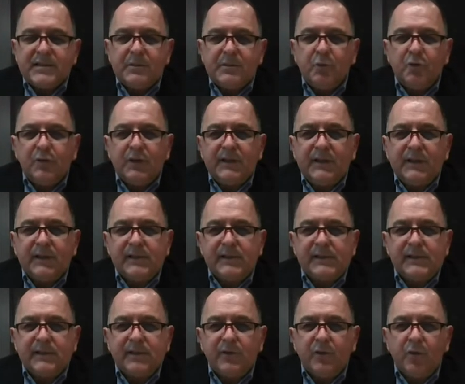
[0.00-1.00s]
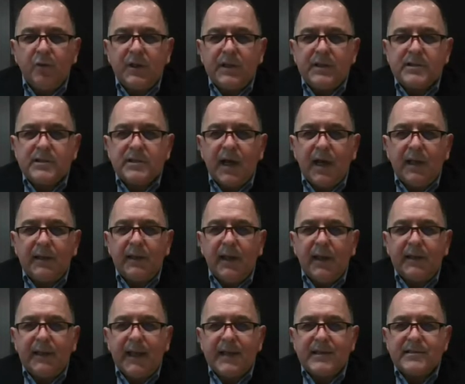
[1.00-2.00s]
Şimdi bunların arasında öne
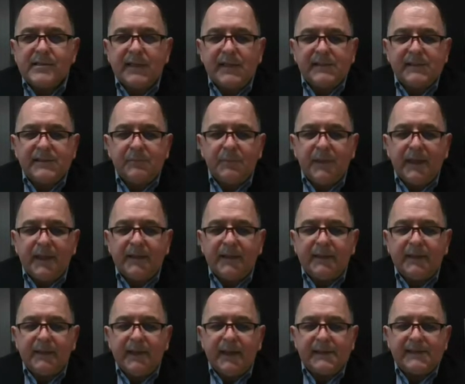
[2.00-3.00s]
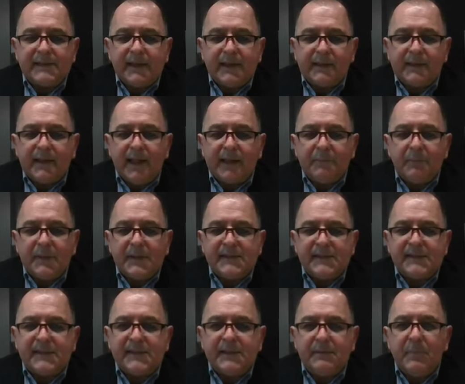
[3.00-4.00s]
çıkanlar genç kesimlerin
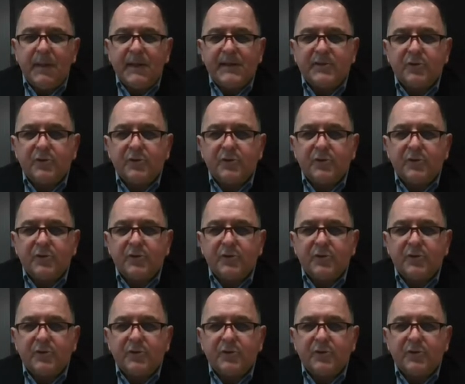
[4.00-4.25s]
desteklenmesi,